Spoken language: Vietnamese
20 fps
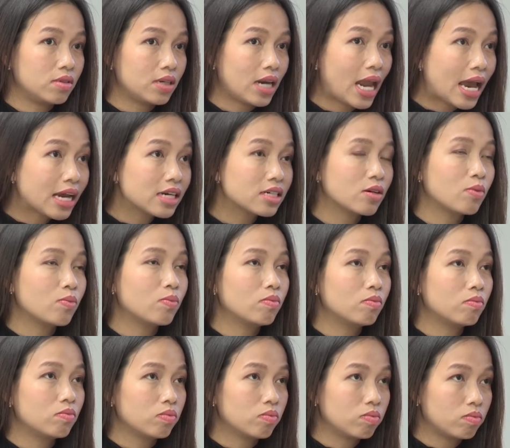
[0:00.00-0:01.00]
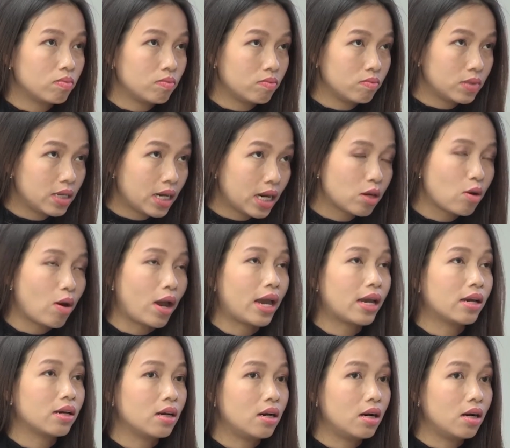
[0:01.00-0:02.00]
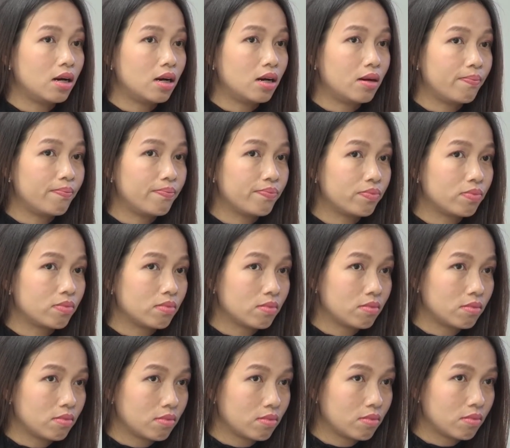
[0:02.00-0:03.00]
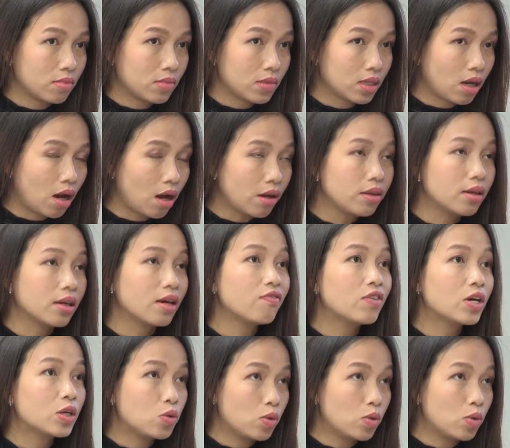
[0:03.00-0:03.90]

đang trong giai đoạn uh, có những cái phê